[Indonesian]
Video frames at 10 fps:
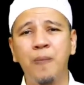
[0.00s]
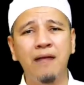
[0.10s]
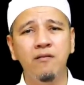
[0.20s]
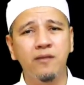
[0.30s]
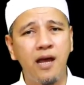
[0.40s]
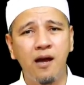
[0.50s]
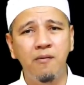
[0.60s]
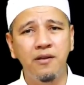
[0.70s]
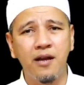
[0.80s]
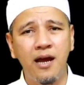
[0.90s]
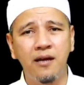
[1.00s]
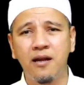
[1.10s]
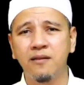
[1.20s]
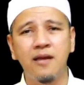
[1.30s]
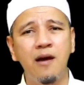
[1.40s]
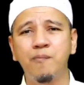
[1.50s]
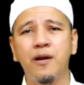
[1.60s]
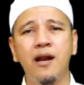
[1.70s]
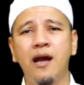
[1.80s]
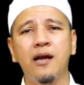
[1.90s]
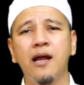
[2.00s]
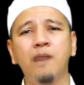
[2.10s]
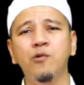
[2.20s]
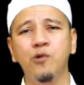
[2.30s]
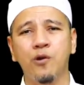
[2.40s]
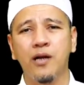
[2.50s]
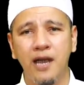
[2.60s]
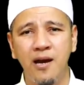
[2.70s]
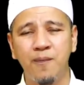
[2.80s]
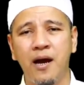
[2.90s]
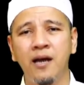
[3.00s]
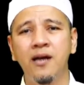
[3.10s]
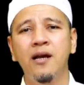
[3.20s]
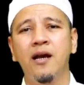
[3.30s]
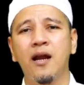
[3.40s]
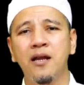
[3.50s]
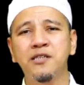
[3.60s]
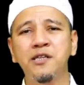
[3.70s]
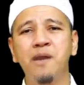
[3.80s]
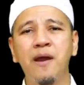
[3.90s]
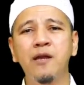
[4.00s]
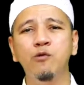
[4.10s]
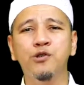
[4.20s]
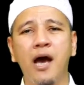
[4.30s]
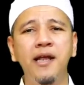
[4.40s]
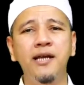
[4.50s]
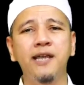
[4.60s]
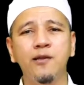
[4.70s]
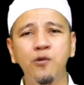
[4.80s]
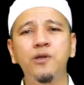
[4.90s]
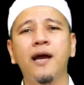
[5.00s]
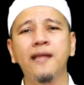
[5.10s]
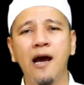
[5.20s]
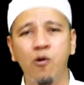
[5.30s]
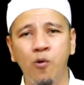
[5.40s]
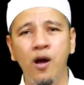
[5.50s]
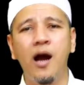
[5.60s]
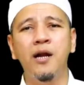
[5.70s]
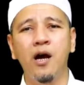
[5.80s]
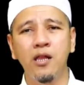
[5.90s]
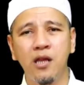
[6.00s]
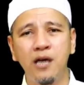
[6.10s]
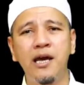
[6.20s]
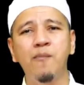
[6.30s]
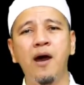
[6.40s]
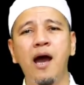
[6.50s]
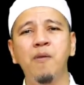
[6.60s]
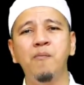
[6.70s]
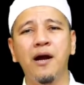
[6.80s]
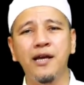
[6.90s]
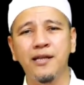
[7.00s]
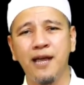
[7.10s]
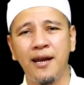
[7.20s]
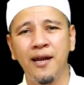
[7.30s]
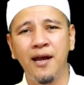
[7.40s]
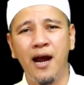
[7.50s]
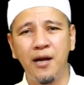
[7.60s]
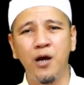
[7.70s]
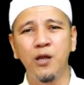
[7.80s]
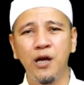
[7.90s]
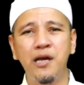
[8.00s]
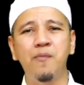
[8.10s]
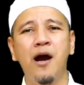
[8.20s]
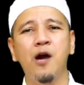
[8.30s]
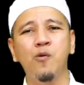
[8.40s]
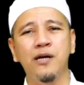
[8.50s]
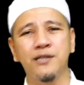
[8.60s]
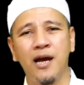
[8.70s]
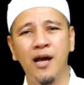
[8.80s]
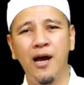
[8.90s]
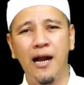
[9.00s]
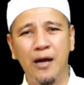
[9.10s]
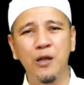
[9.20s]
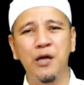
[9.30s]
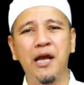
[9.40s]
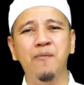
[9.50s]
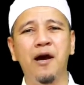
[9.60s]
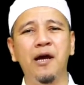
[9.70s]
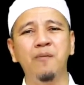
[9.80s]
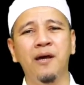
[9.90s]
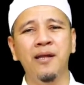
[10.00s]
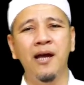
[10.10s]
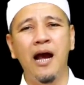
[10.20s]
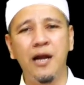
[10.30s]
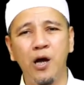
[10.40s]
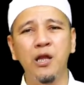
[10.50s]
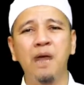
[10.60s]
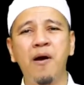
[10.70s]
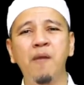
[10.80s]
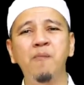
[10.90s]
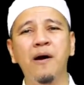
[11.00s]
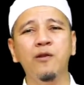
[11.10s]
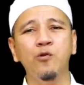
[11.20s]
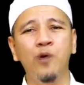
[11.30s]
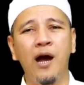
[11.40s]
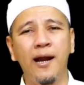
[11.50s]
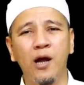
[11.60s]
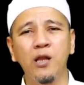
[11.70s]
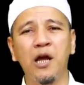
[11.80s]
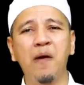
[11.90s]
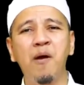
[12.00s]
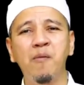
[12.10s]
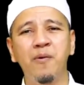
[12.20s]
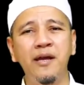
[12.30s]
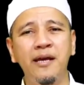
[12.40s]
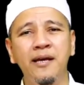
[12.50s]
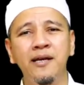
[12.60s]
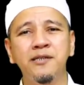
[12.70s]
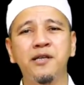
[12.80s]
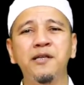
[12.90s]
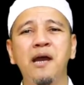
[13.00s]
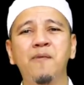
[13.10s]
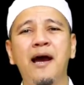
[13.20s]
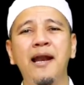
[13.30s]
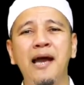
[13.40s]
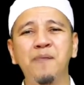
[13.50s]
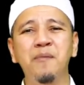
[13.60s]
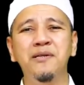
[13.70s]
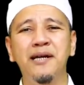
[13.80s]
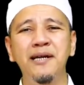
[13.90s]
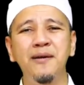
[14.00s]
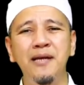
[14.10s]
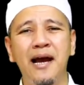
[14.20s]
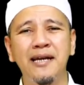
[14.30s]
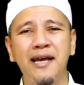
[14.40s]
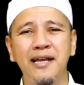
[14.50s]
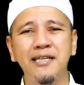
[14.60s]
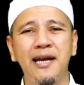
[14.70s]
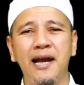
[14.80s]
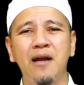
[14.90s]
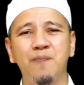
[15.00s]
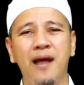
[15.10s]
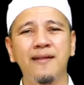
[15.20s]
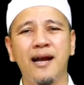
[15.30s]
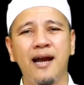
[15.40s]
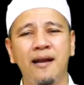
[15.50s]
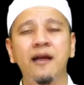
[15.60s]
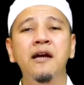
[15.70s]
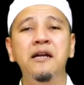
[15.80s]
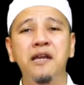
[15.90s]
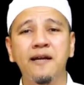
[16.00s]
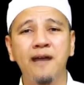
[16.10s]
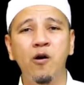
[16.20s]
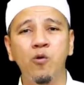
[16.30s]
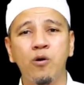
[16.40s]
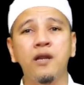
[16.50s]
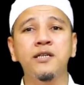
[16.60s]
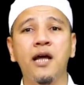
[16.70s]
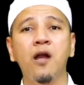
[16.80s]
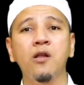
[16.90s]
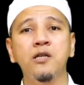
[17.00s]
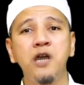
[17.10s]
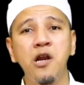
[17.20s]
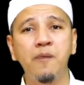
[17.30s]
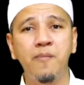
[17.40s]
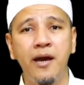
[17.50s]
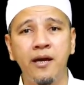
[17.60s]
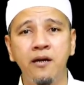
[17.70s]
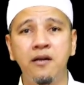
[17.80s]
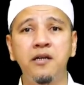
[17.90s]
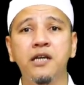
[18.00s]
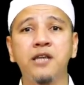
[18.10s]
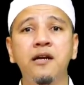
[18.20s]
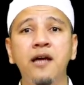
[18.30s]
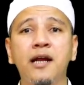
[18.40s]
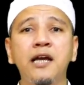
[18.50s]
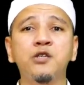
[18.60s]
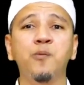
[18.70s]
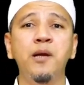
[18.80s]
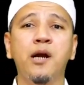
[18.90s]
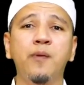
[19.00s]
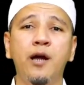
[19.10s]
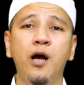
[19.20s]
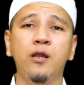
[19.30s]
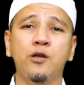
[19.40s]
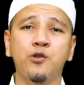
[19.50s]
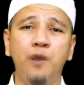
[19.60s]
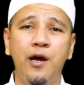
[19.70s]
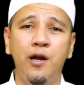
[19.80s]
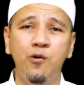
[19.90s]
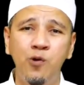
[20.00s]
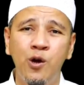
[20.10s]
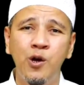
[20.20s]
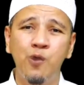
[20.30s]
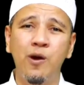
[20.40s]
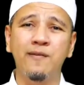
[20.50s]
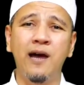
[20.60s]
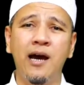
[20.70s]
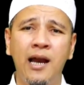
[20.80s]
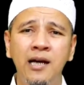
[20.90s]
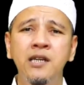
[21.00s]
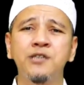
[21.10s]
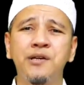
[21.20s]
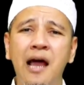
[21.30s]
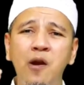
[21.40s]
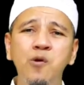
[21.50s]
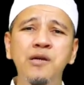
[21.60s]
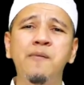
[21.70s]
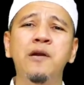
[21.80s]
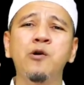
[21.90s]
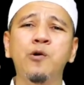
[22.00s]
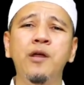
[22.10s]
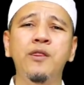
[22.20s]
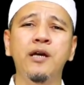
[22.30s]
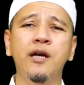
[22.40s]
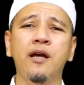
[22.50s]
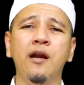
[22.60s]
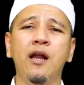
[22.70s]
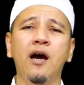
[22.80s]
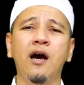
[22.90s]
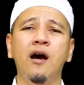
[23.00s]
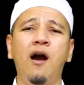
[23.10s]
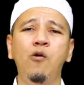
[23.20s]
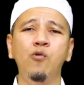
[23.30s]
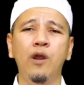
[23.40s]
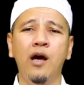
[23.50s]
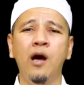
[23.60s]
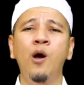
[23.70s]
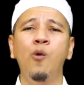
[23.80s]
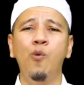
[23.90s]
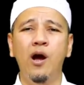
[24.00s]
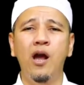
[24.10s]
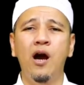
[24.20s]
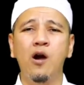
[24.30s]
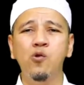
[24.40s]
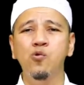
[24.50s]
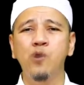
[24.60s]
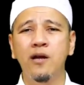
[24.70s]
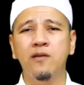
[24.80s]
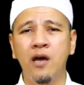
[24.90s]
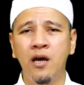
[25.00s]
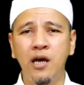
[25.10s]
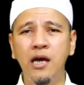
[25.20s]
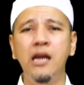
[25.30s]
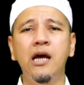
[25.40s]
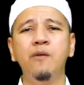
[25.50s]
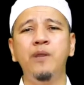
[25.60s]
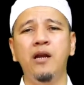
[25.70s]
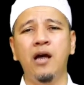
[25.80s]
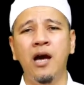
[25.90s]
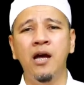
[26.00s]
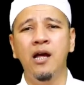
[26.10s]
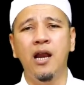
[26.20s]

Pantang menyerah dan tak pernah kenal mundur. Kenapa? Karena setiap kali usahanya jatuh, dia tahu ada Allah yang maha membangkitkan. Ada Allah yang maha kuasa. Ada Allah yang maha hebat. Ada Allah yang maha membantu. Ada Allah yang maha memberi. Setiap kali apa yang menjadi yang dia rencanakan berantakan. Dia tahu rencana Allah jauh lebih baik. Dan dia sandarkan semuanya kepada Allah subhanahu wa ta'ala. Selalu dia menekuni zikir. La haula wa la quwata illa billah.